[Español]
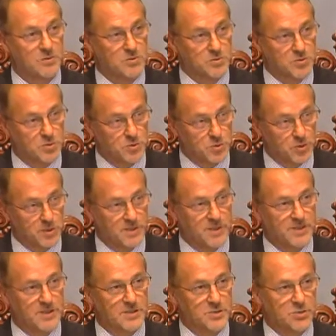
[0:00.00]
consultor
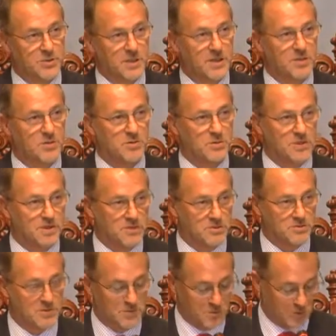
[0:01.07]
internacional con quien
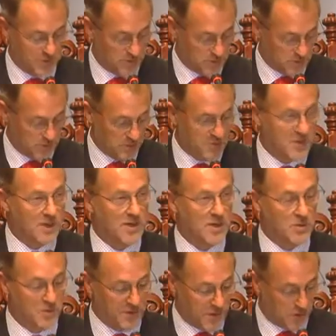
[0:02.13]
nos hemos reunido ya en
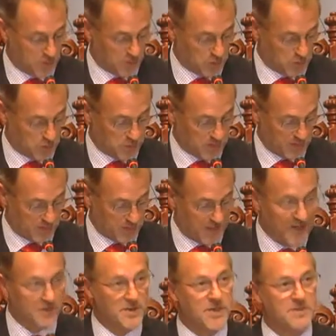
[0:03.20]
alguna oportunidad
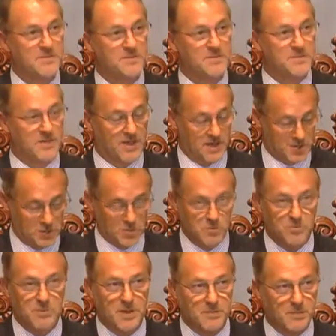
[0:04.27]
previa, ha hecho
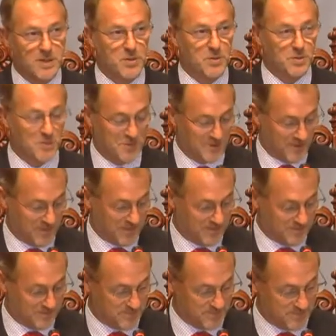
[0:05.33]
un mapeo de
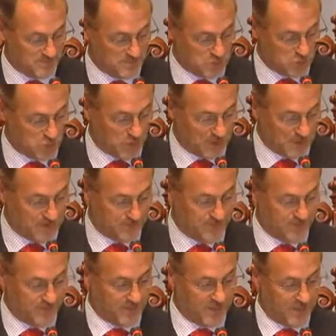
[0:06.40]
la ciudad,
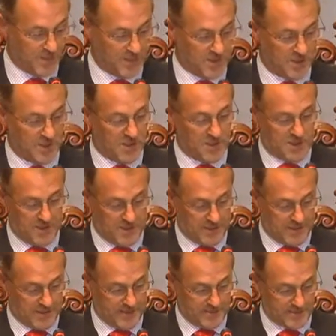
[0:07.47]

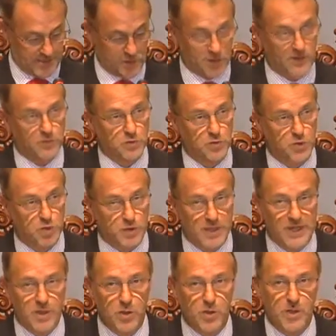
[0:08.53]
señores
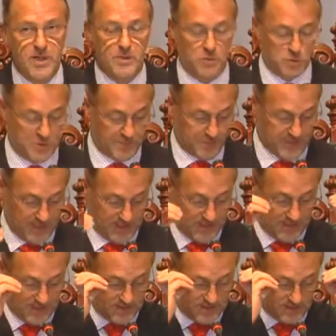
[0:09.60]
funcionarios de la
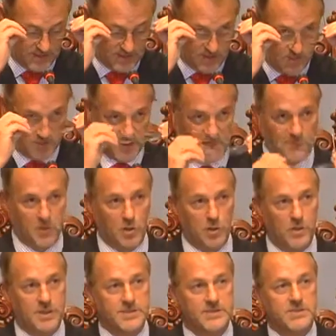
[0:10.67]
Municipalidad de
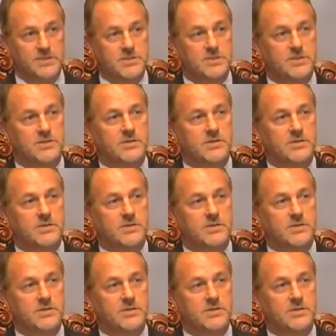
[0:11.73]
Miraflores,